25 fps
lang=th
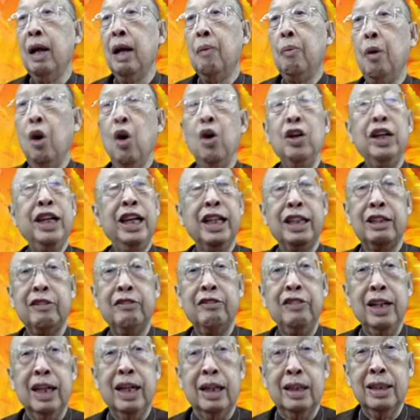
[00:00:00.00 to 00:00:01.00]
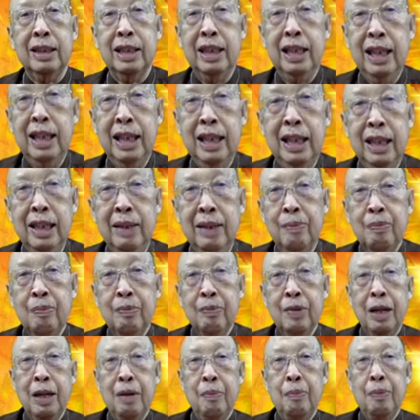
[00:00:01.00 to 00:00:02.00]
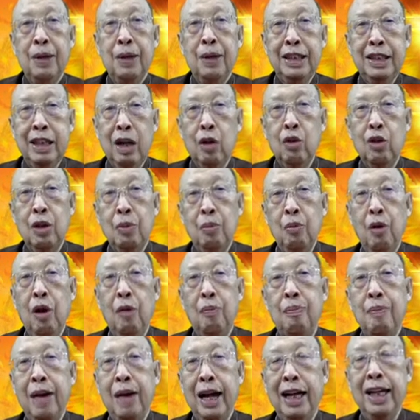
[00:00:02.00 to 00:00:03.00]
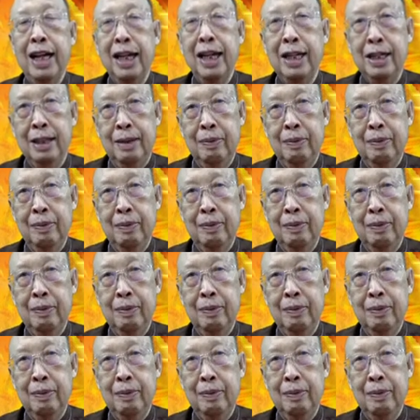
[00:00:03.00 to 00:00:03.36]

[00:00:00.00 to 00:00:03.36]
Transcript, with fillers: พระองค์เหตุเวียกทีพระเจ้าได้มอบไม้ให้